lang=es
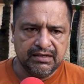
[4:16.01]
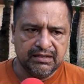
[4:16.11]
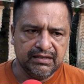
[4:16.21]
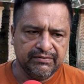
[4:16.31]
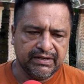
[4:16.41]

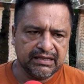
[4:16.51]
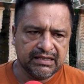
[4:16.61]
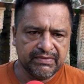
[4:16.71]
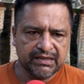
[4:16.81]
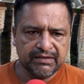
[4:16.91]

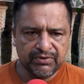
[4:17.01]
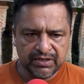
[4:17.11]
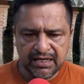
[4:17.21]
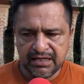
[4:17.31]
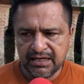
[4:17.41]
indiferentemente por
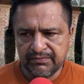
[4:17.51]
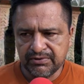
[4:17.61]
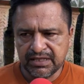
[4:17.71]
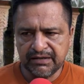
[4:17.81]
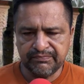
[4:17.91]
quien quieran
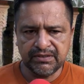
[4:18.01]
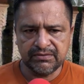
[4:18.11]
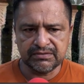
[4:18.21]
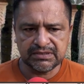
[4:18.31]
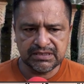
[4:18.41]
votar,
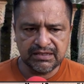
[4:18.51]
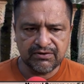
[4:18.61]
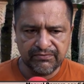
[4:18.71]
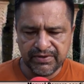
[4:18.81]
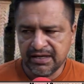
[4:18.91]
pero si
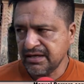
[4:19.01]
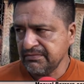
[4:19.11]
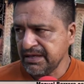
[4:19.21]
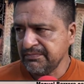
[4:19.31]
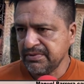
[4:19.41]
confían
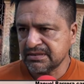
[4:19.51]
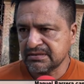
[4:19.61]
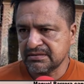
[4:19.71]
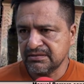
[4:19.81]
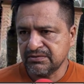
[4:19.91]
en mí,
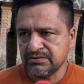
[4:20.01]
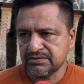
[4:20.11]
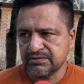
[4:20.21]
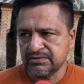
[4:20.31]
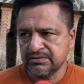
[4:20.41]
pues yo
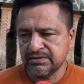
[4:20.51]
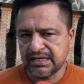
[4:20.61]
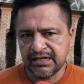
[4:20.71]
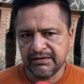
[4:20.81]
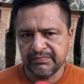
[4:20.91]
soy
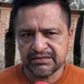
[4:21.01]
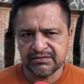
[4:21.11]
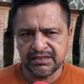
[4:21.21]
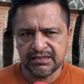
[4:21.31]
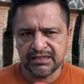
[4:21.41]
una de las
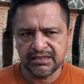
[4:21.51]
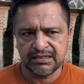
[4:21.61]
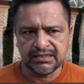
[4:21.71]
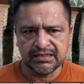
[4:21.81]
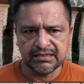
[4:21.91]
personas de
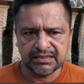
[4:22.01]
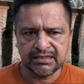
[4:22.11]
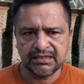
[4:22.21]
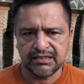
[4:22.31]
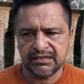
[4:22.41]
que
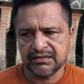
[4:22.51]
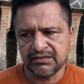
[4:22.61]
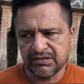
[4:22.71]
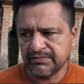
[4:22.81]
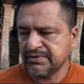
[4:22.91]
sé de que
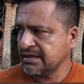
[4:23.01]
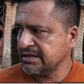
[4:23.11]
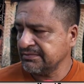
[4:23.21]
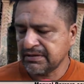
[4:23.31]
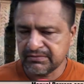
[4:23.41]
no les voy a
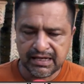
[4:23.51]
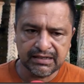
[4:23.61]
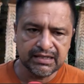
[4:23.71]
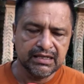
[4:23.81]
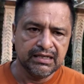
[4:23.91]

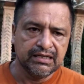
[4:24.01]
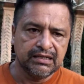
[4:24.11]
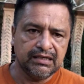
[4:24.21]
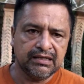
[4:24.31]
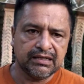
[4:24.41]
defraudar
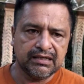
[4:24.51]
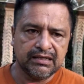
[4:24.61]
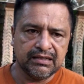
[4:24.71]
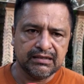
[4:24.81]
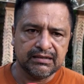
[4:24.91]
y de
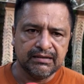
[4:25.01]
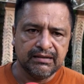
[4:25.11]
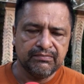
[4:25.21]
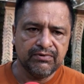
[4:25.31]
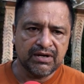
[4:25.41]
que
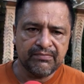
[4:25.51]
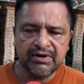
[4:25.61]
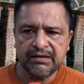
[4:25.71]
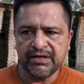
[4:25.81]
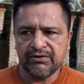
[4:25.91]

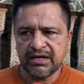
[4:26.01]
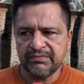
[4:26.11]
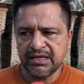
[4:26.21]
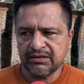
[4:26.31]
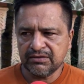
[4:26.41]
buscamos el
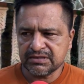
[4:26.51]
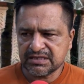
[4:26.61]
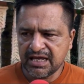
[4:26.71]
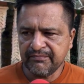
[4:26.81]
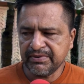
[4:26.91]
mejoramiento,
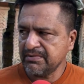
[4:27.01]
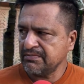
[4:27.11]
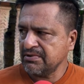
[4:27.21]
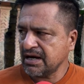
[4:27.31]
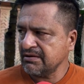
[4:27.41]
siempre
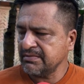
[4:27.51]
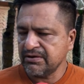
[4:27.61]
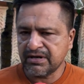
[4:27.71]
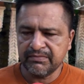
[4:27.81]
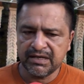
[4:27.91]
hemos buscado el
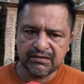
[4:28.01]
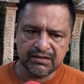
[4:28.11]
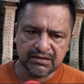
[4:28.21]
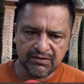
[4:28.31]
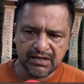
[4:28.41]
mejoramiento
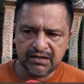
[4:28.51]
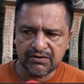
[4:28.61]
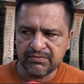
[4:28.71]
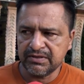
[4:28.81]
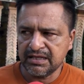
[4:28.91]
de todas las
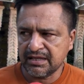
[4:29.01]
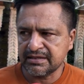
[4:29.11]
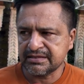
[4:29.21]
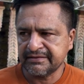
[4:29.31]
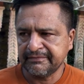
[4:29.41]

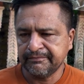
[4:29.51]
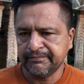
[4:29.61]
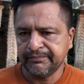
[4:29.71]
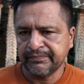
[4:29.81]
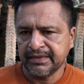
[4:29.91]
comunidades,
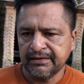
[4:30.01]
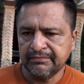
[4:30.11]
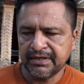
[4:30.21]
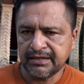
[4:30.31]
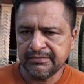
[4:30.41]

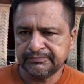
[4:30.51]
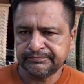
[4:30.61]
¿verdad?